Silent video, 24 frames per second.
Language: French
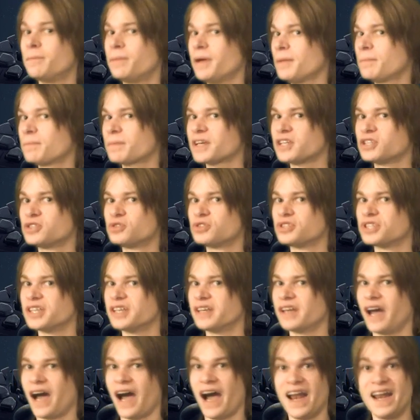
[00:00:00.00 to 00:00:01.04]
pas de préjugés.
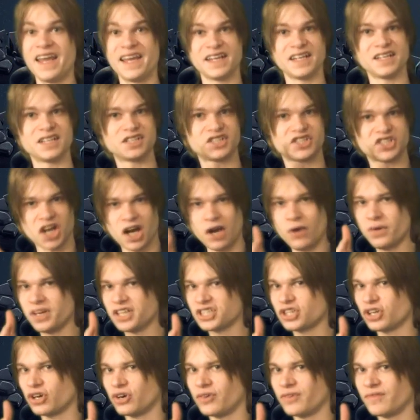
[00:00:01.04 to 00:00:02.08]
Allez, ciao les
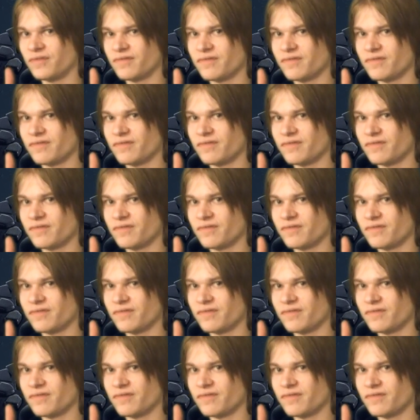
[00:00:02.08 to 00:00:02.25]
gens